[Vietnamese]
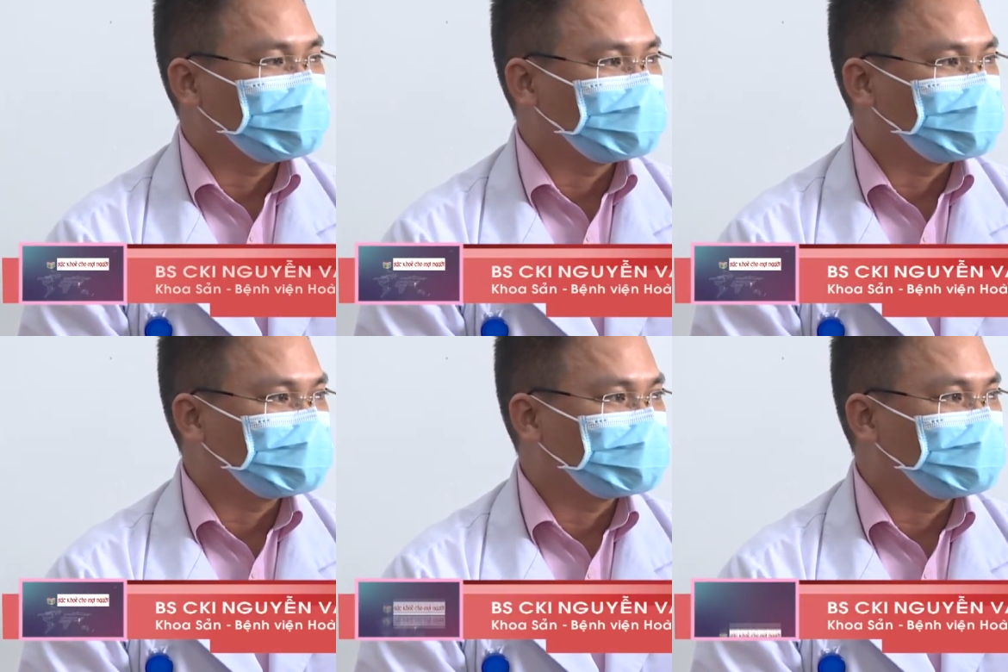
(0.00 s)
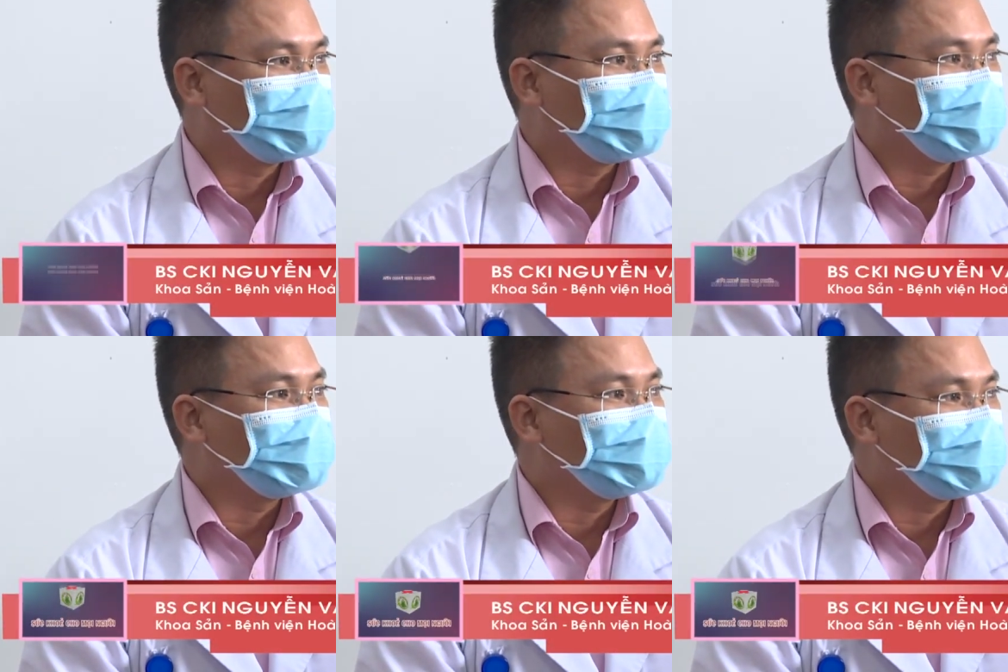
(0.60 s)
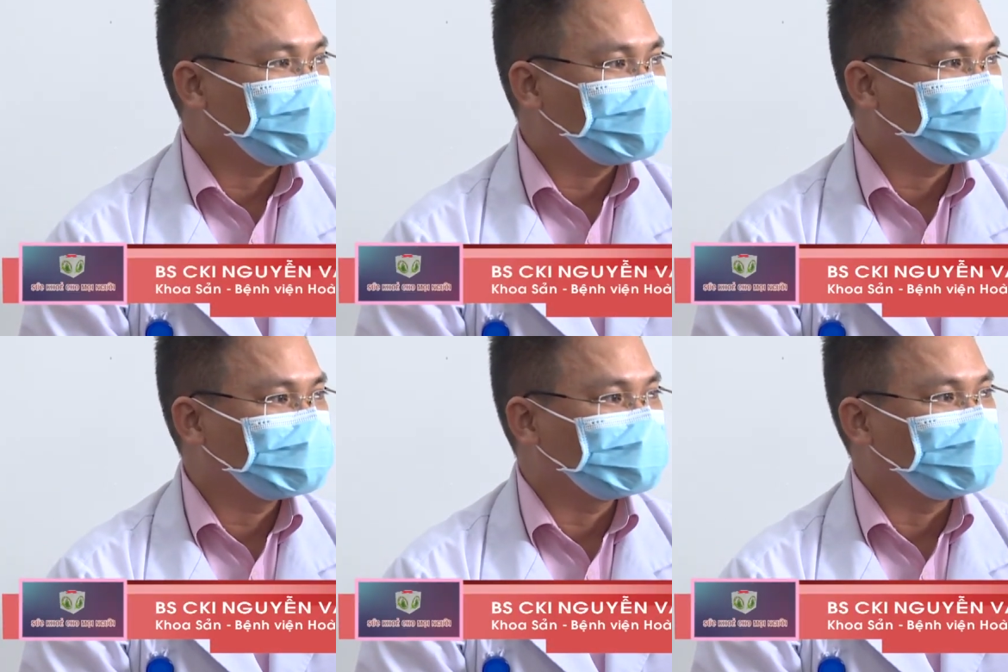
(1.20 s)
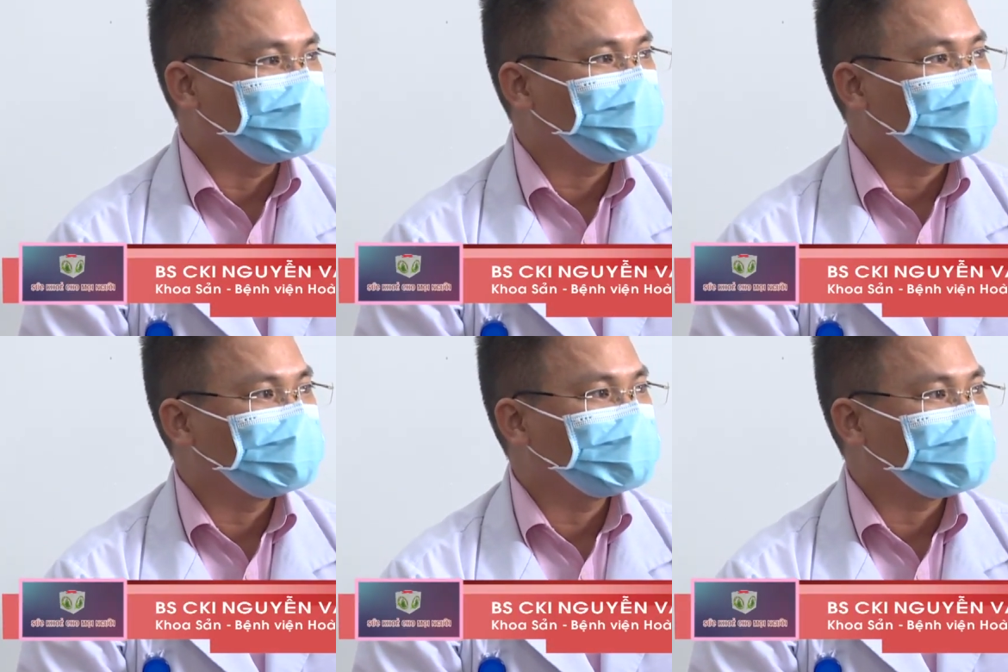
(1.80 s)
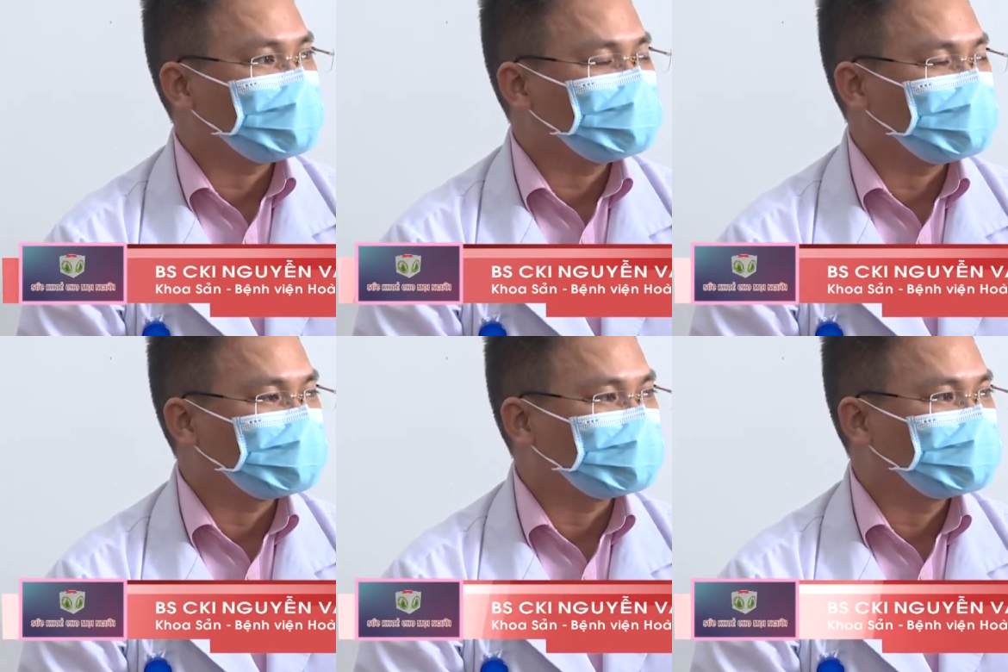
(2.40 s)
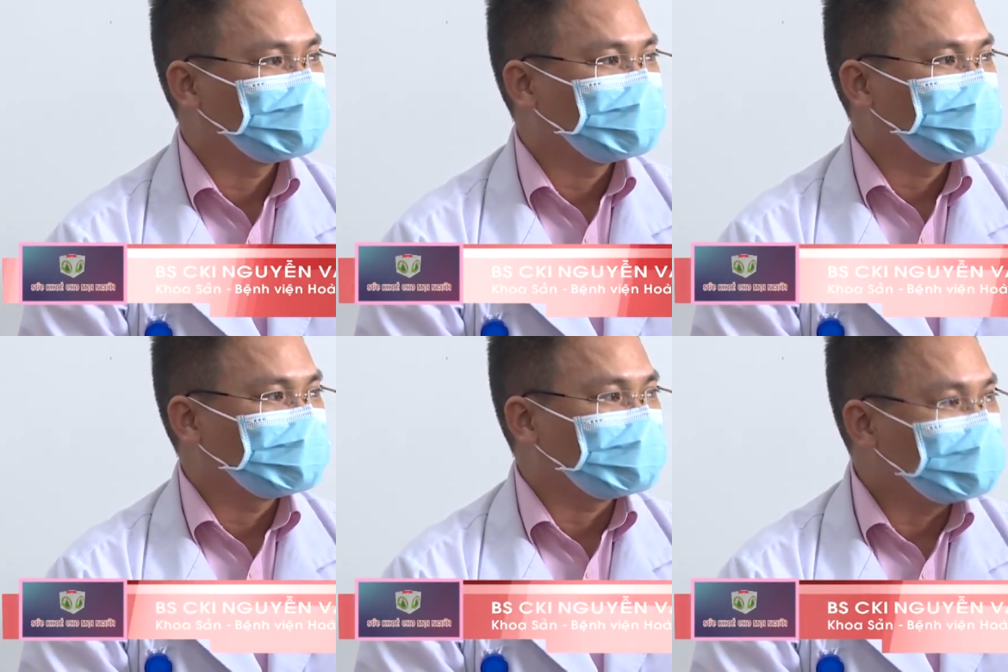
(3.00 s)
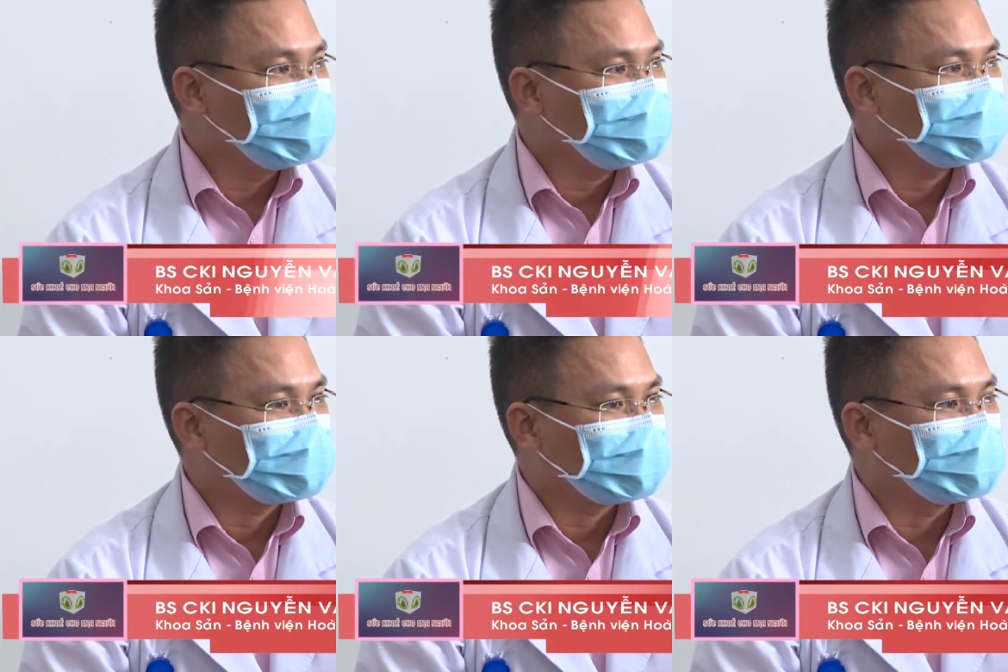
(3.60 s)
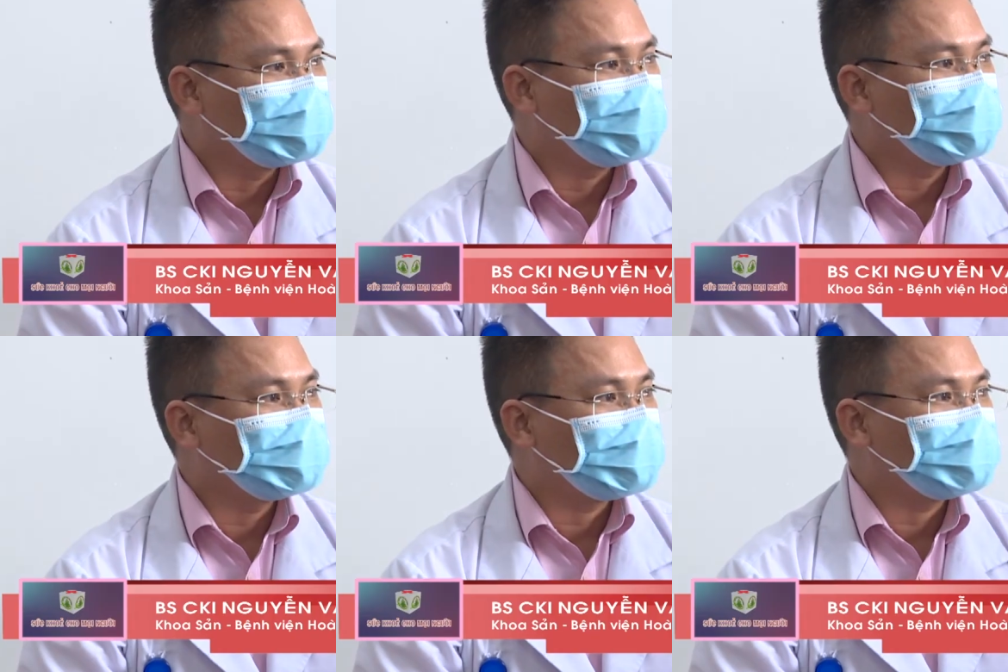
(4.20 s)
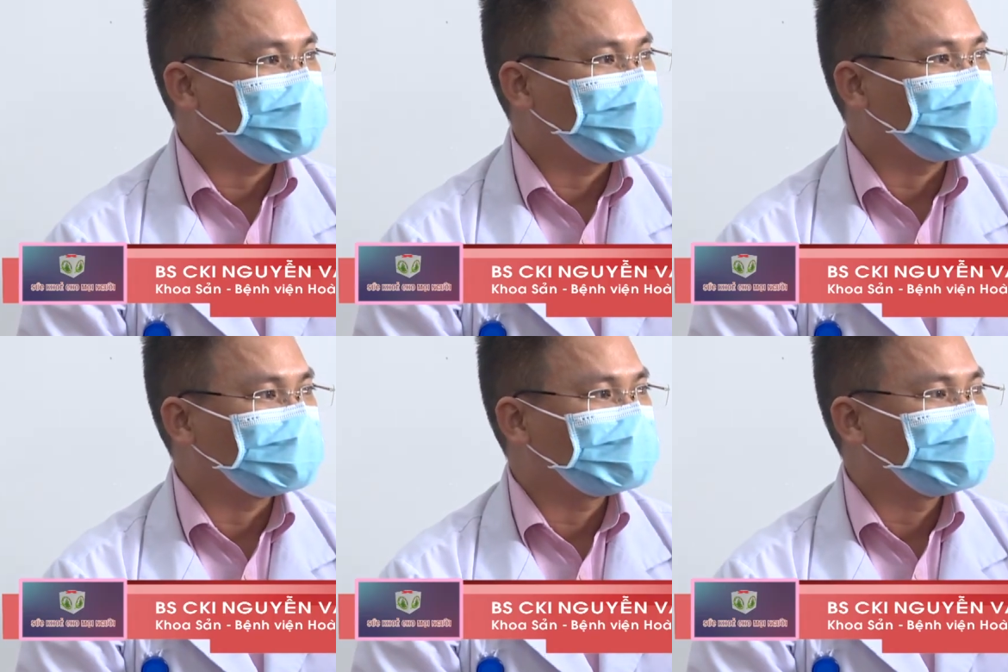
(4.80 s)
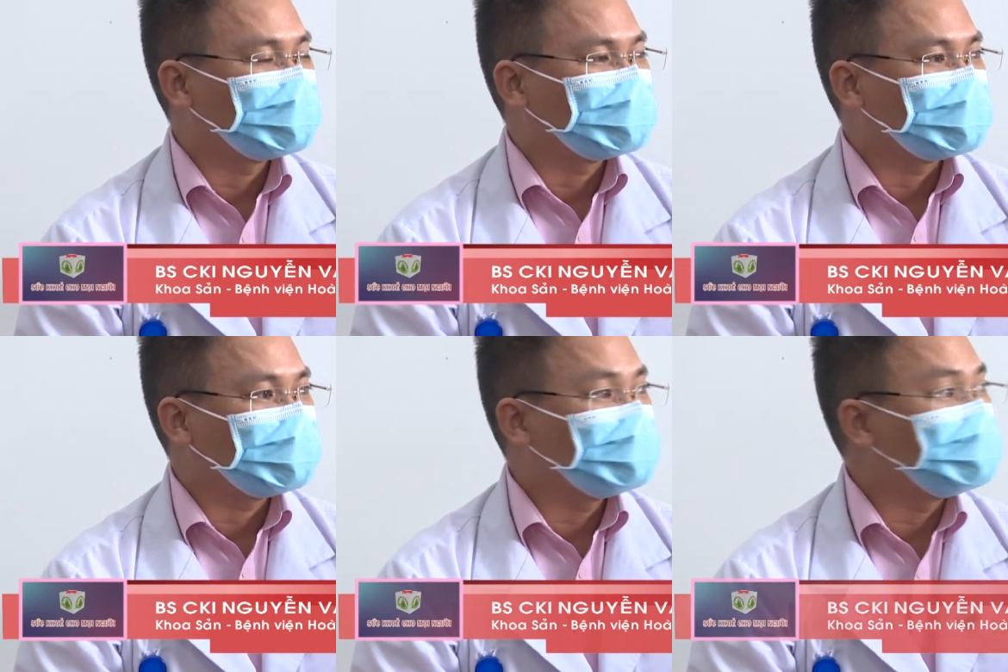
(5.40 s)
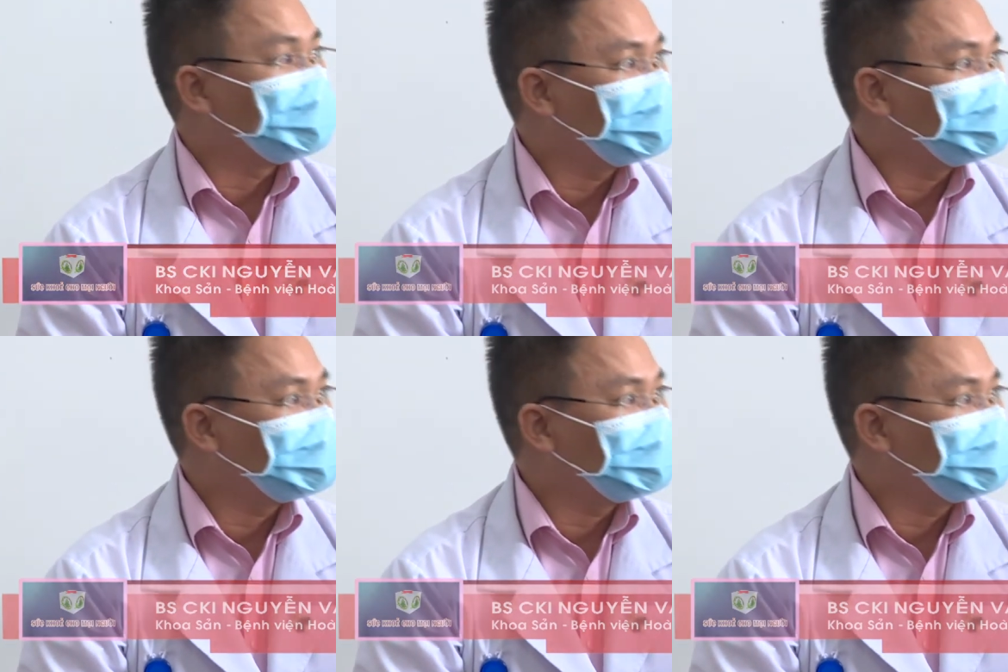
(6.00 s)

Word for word: à, cho tới hiện nay thì cũng có những cái mà nó đúng mà cũng có những cái mà nó chưa